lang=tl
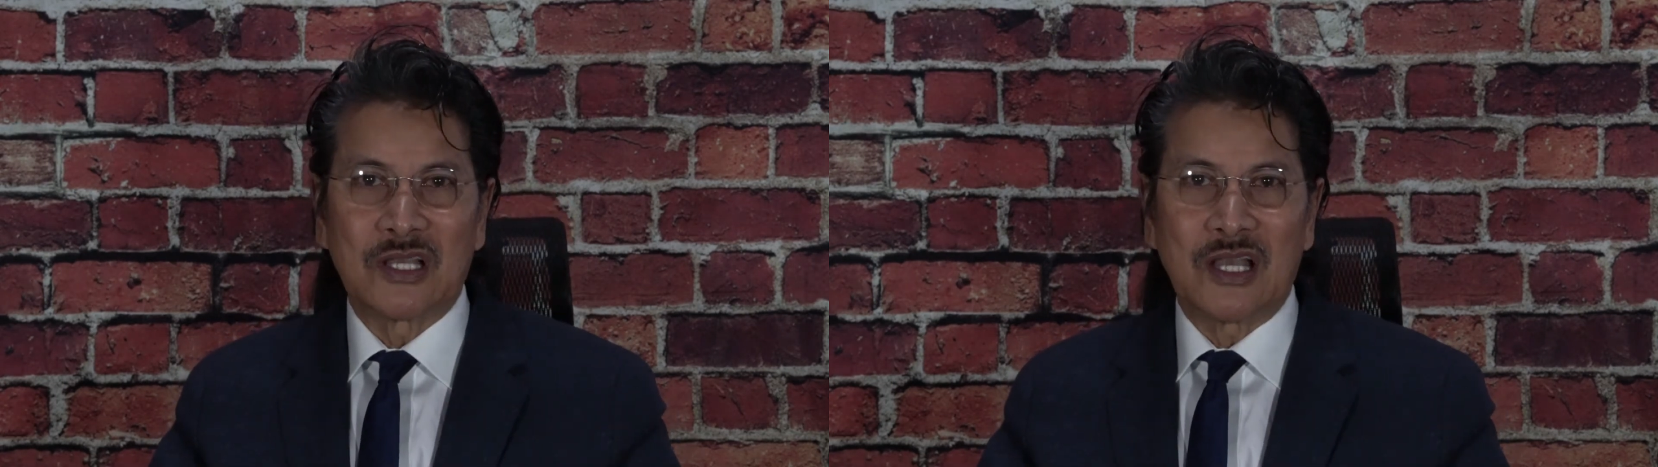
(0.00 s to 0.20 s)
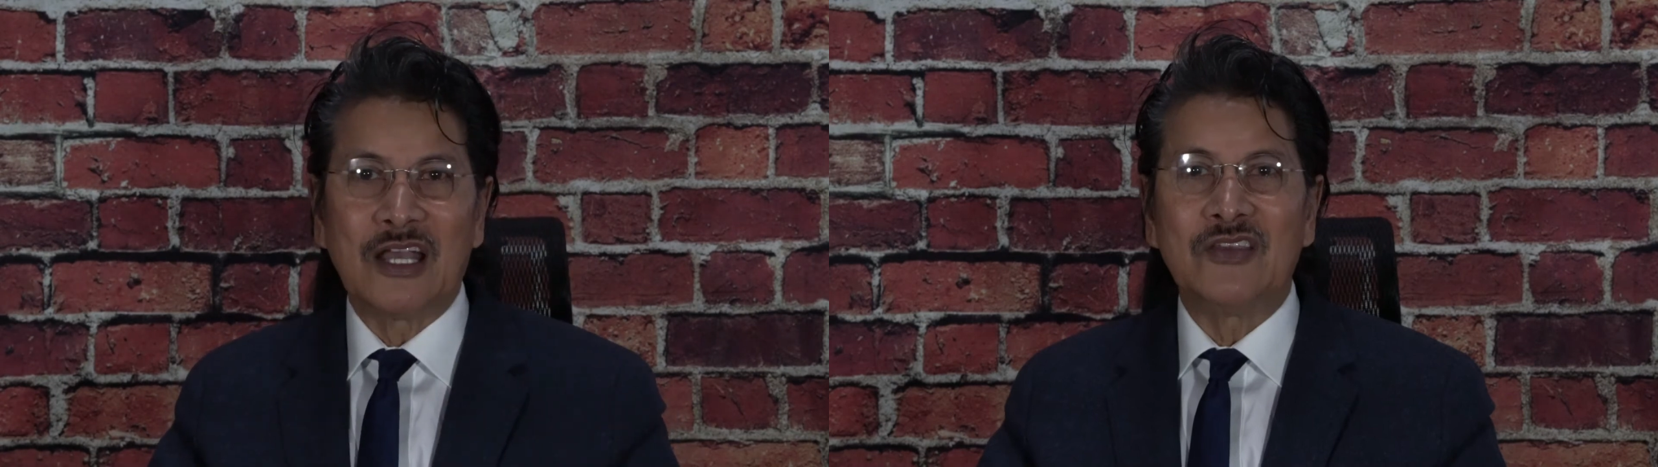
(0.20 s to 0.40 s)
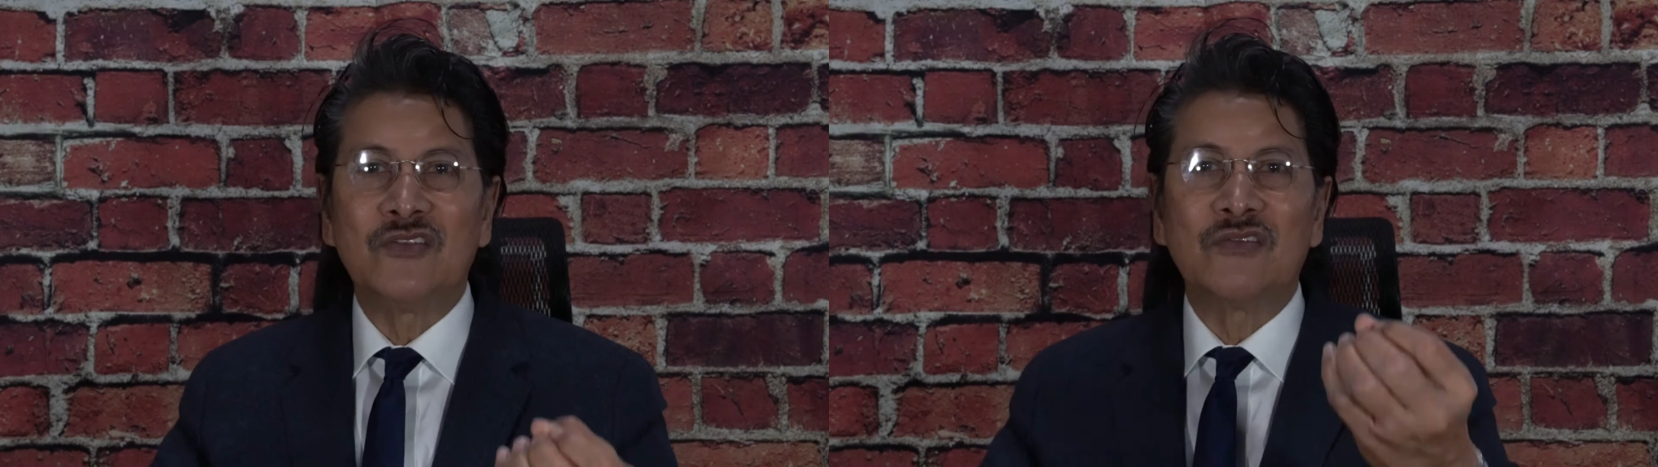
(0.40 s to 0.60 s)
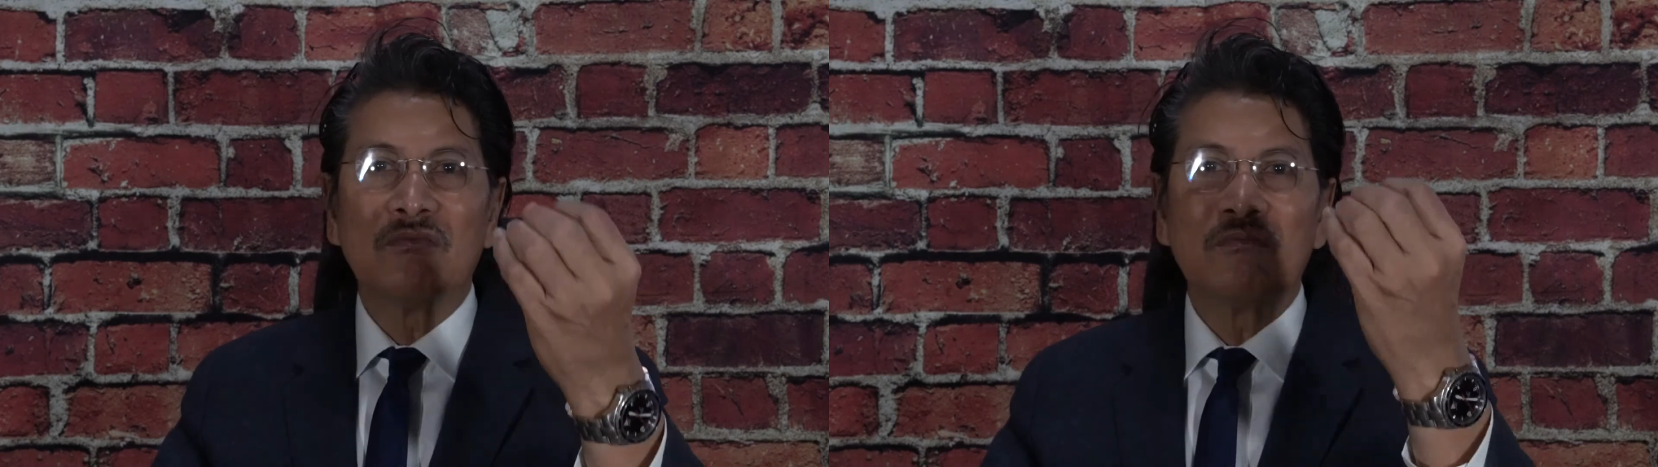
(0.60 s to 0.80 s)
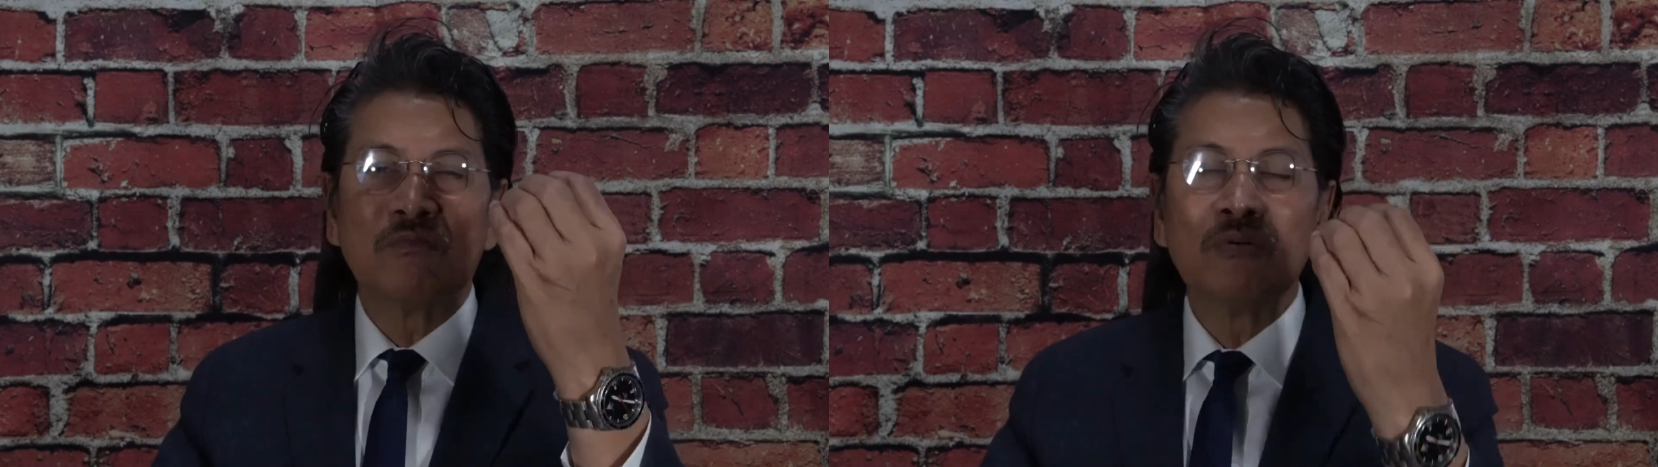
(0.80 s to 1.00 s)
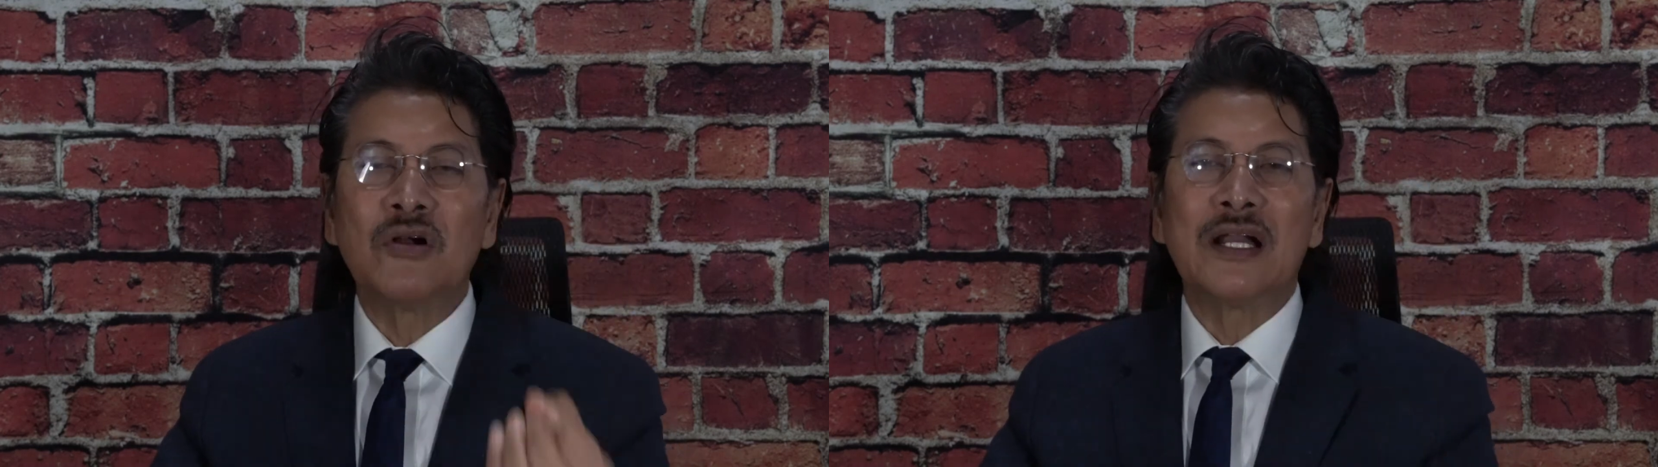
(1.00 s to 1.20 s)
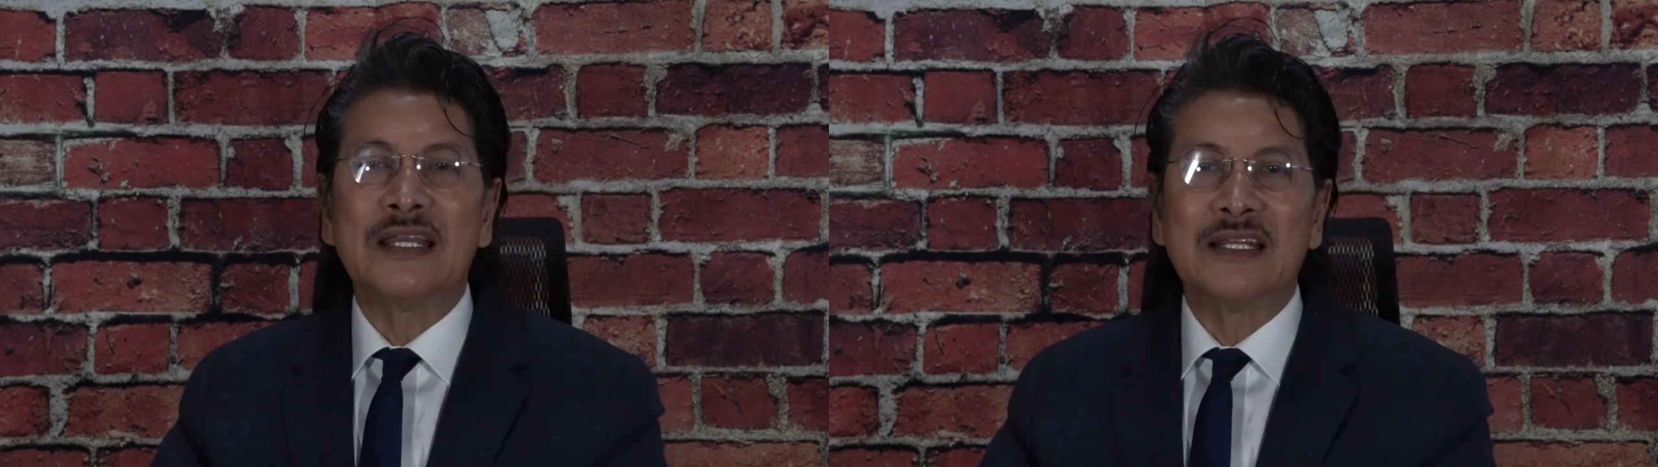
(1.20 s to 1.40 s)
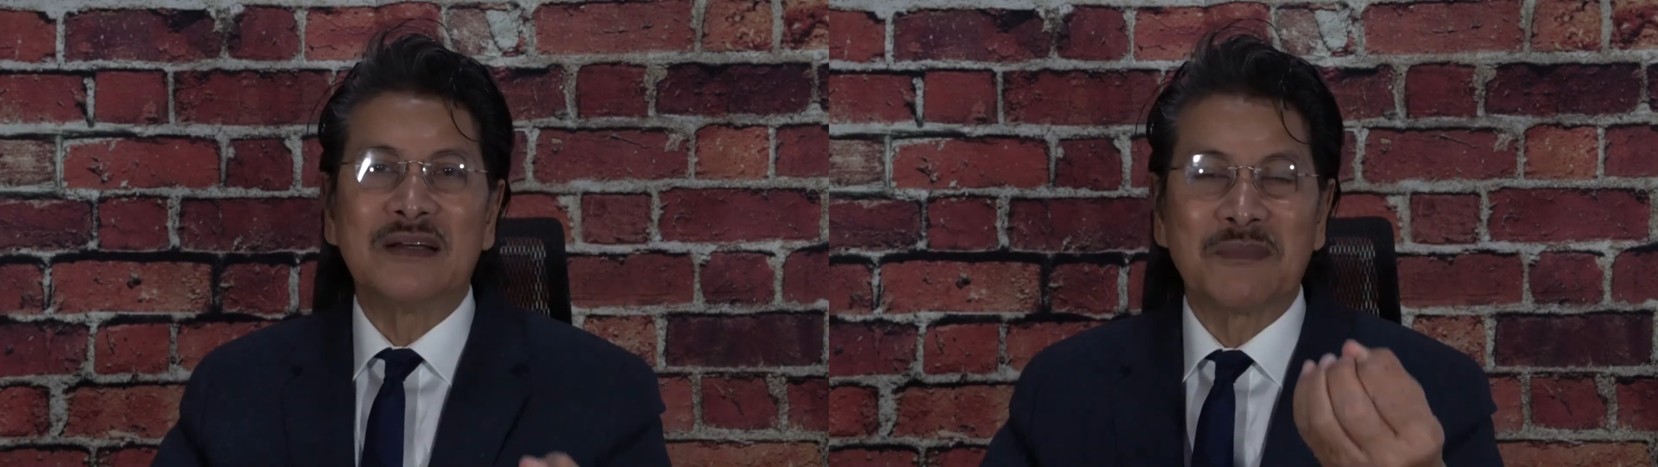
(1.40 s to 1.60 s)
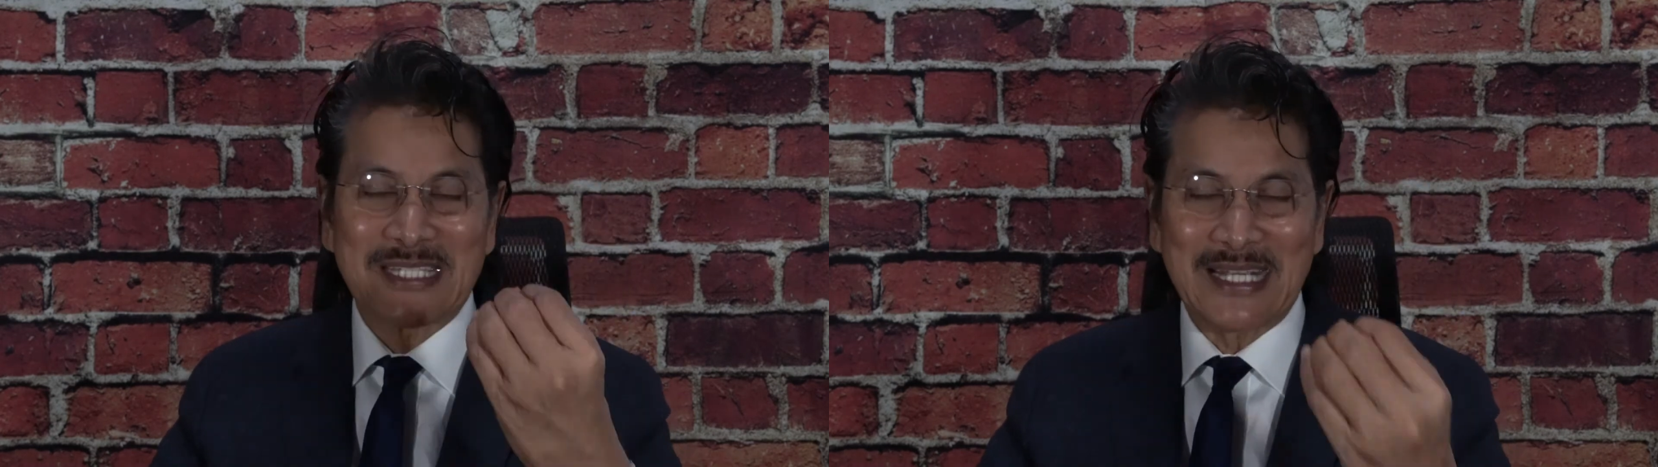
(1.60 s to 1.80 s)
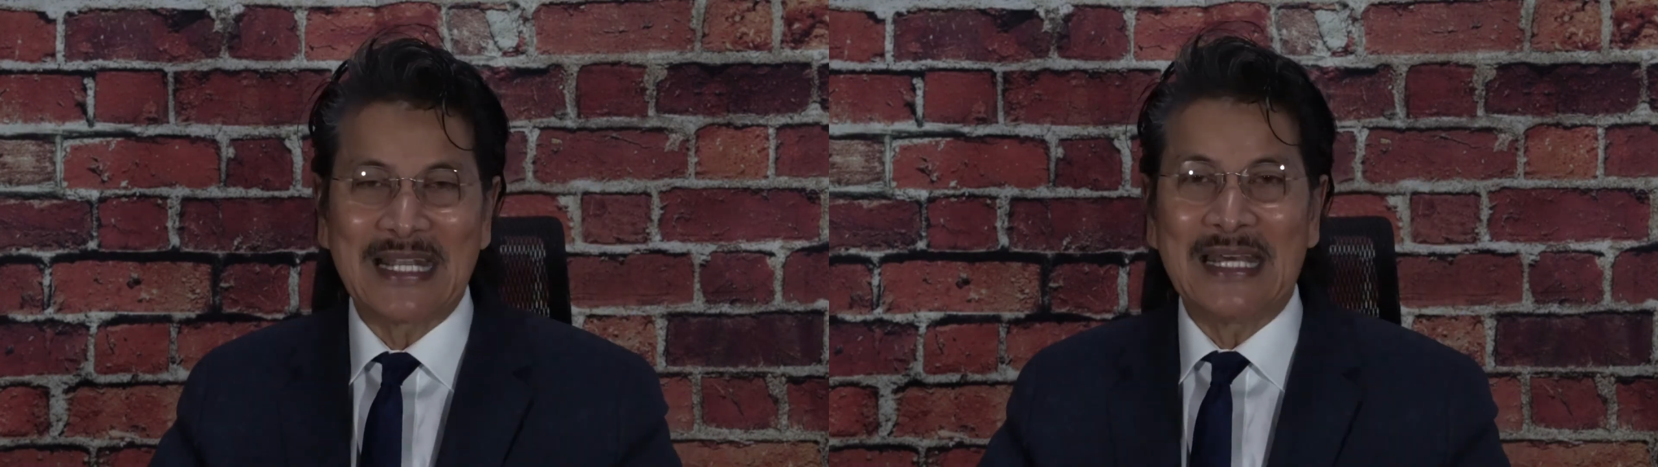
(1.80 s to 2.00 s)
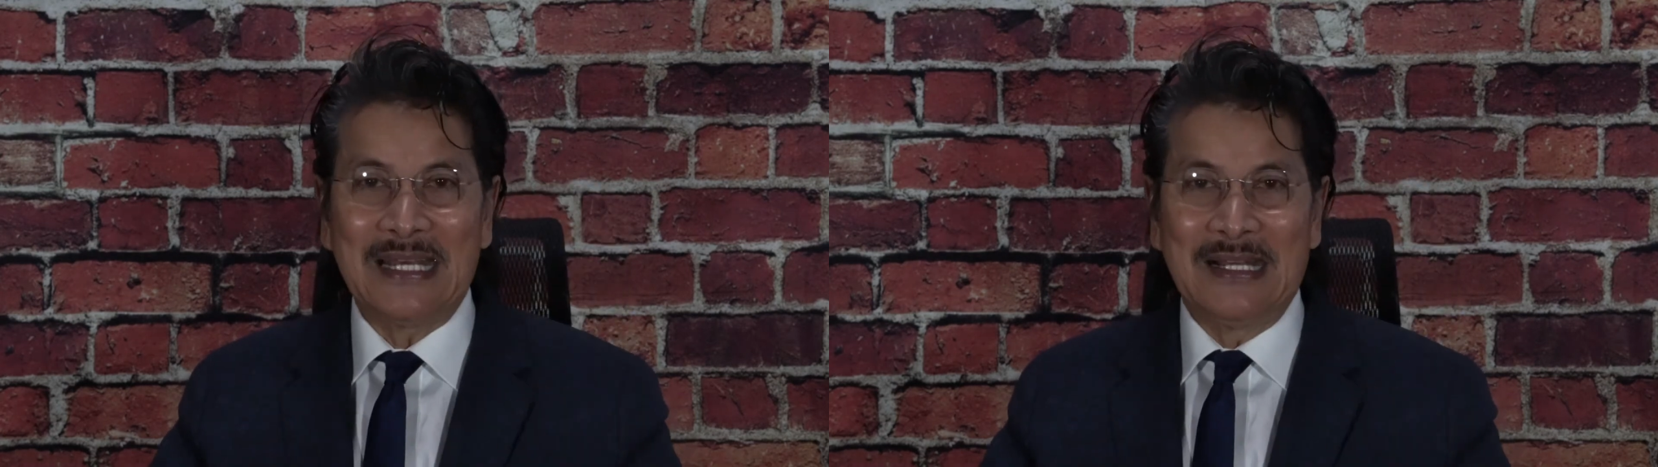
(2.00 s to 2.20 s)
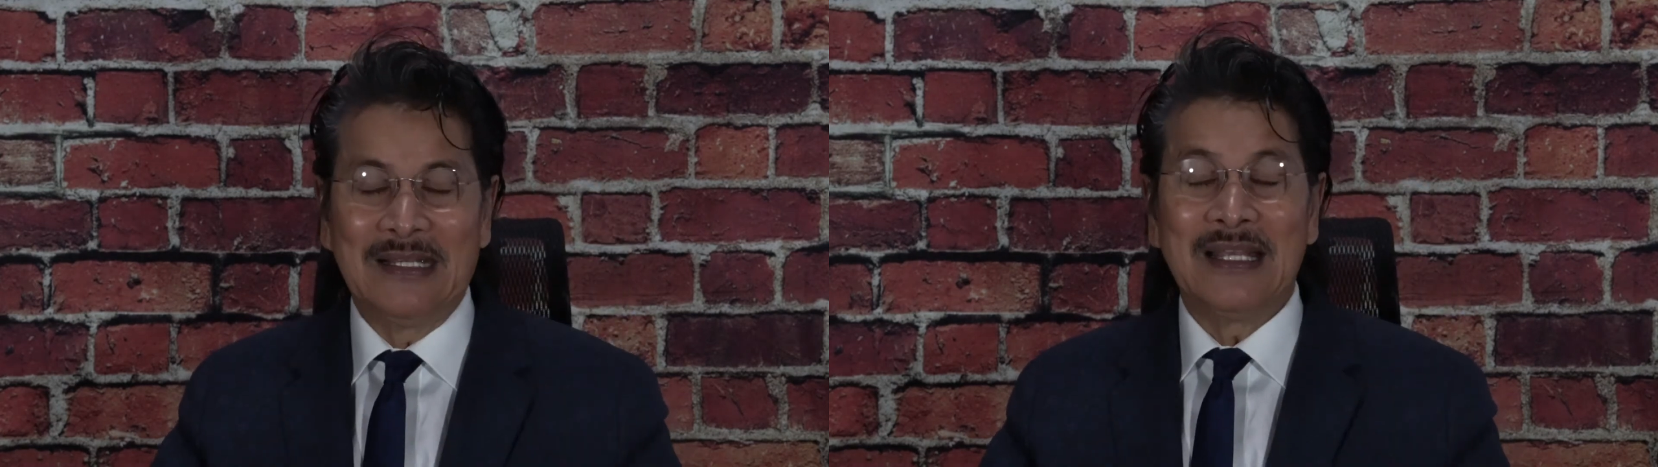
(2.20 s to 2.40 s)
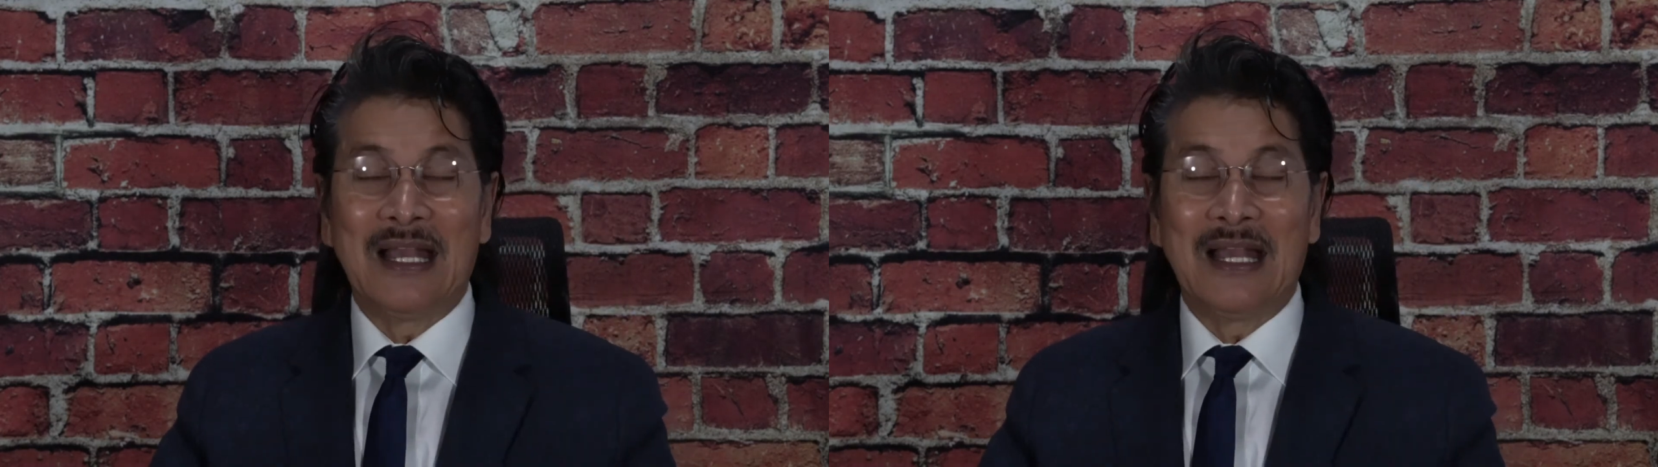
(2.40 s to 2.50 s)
ay yung buhay na masagana.